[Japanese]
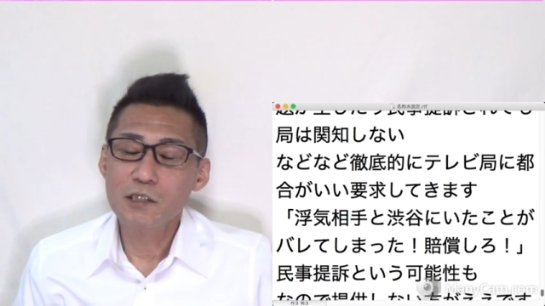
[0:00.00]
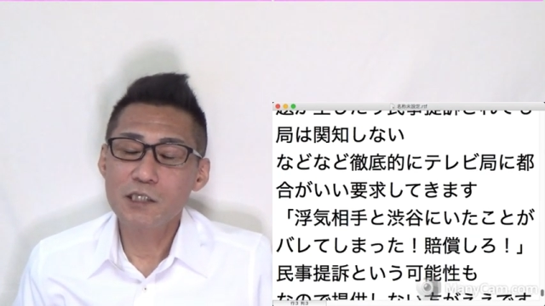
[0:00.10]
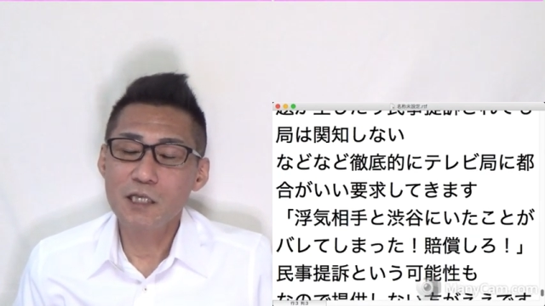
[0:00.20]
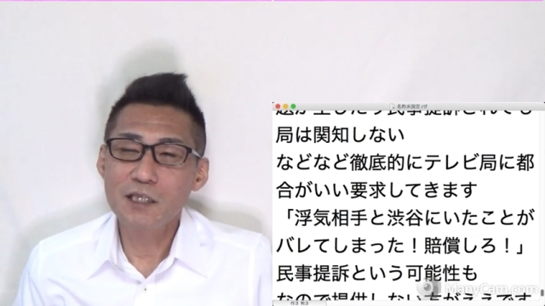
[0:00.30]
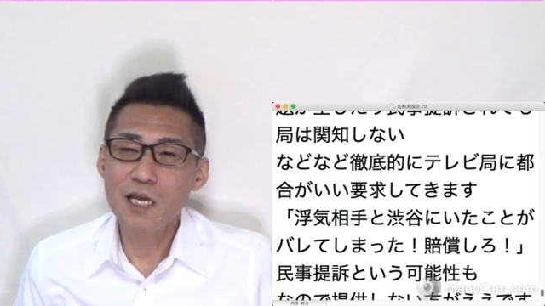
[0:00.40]

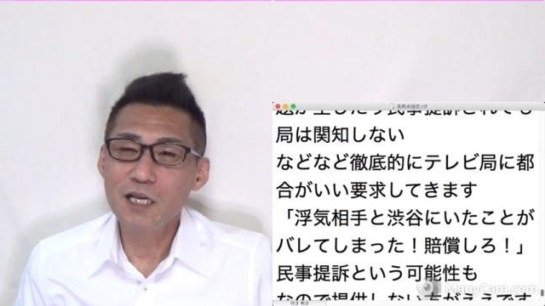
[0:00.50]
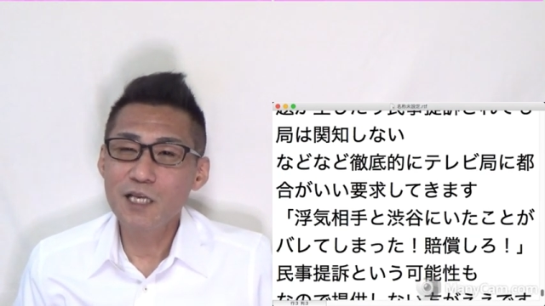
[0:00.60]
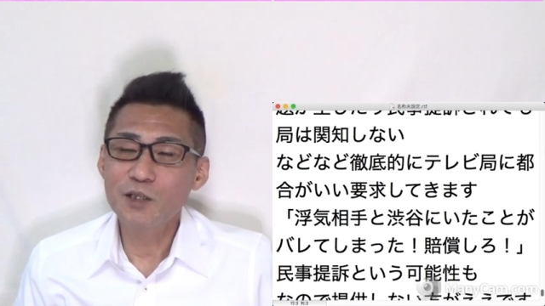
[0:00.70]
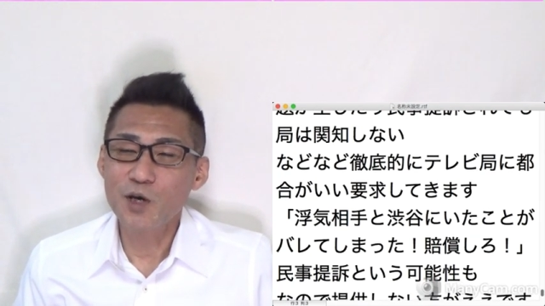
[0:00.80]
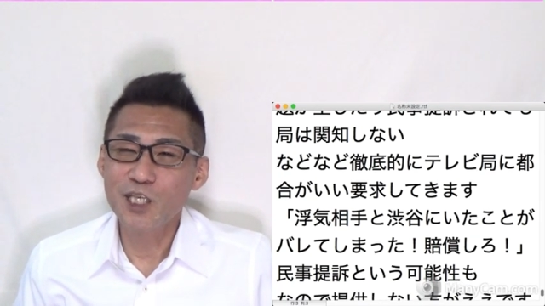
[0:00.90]
絶対な
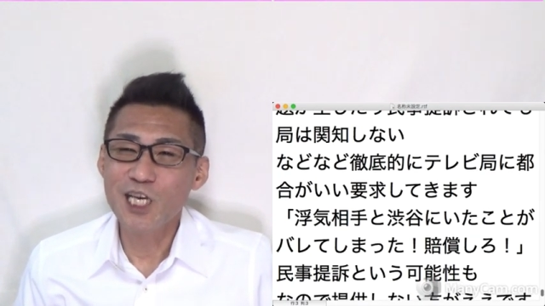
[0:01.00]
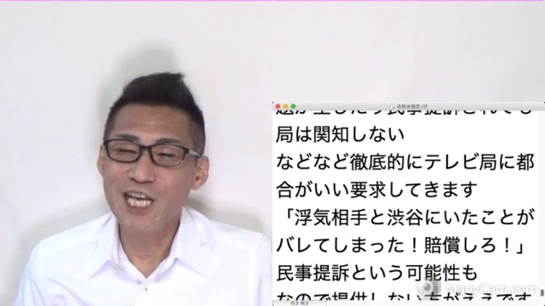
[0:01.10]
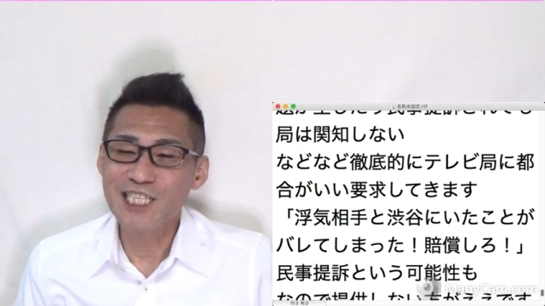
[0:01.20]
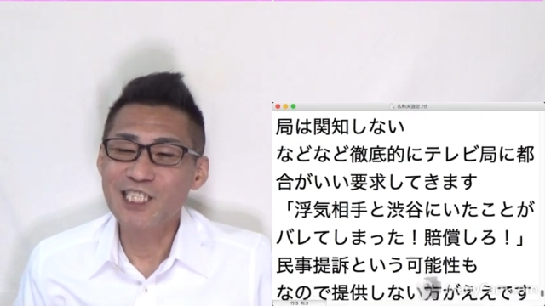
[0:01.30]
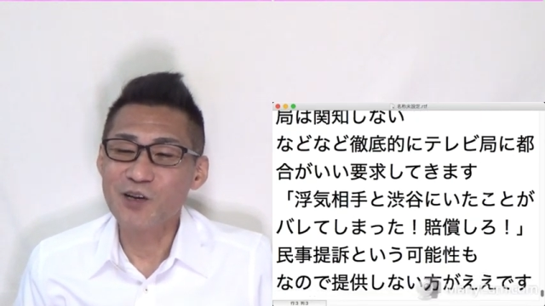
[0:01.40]
いとは言えな
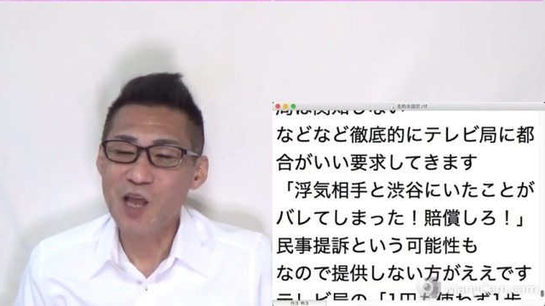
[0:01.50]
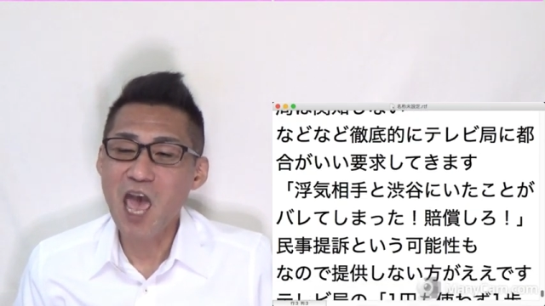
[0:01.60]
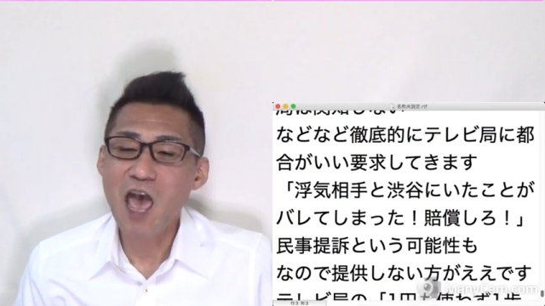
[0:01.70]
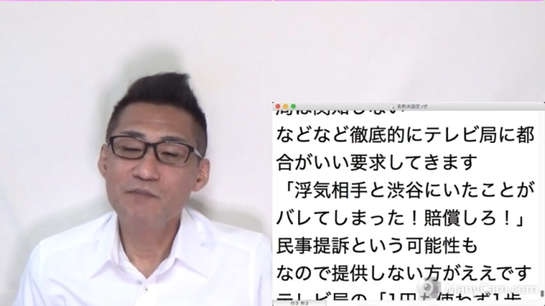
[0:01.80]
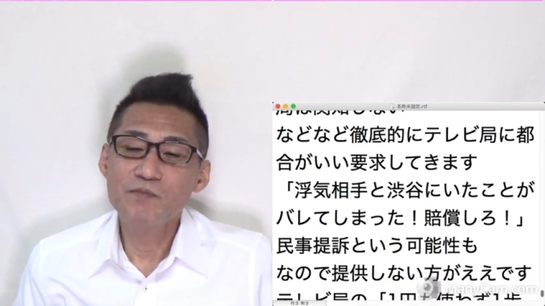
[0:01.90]
いですよ
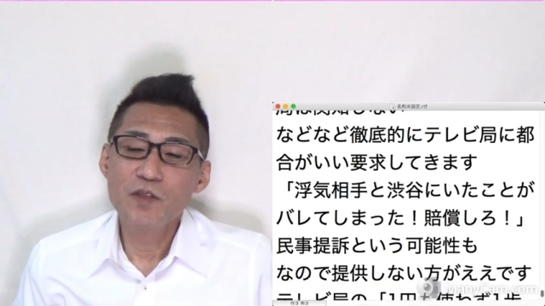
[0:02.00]
ね。